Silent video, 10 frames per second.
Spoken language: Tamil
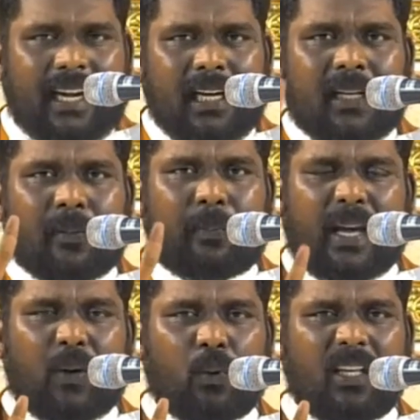இரண்டு
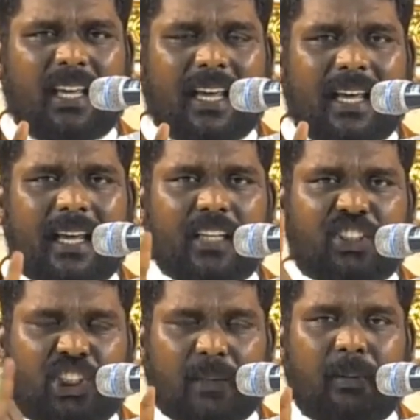பேருடைய
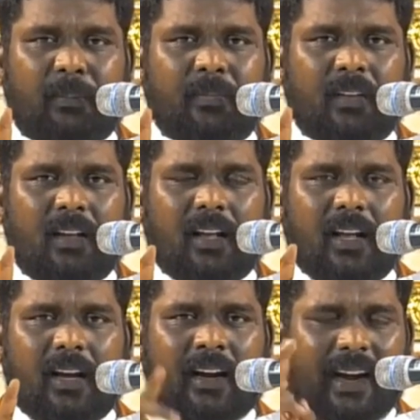ஜபம்
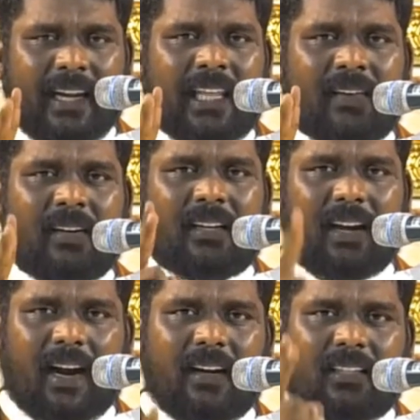கண்ணீர்
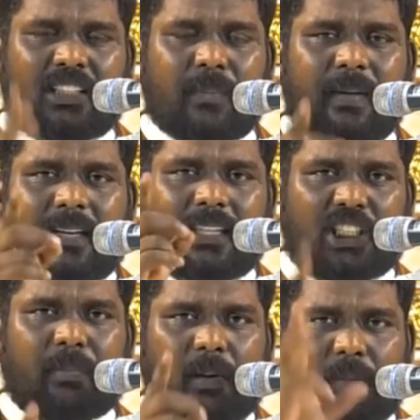விட்டு அழுது ஜபிக்கிற
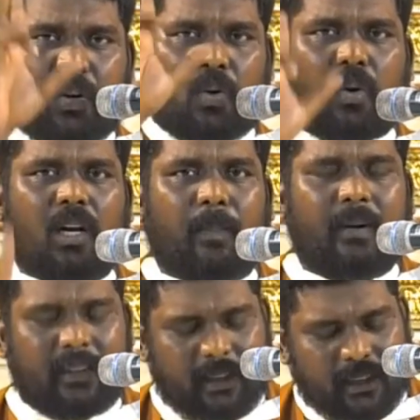ஜபம் நமக்கு
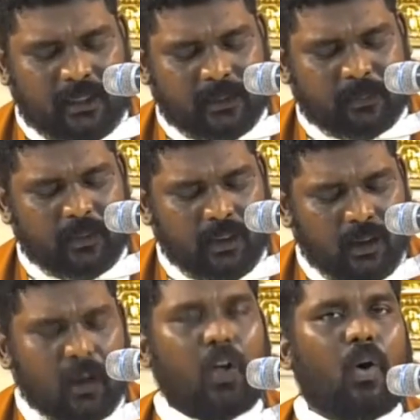கொடுக்கப்பட்டிருக்கிறது
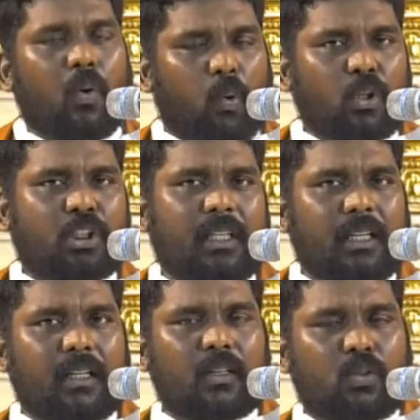ஒன்று
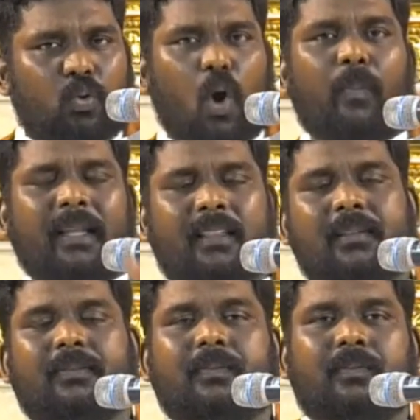
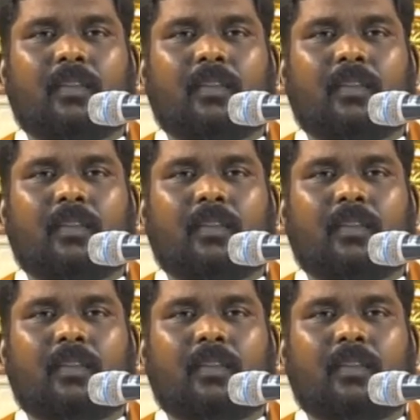தோபித்து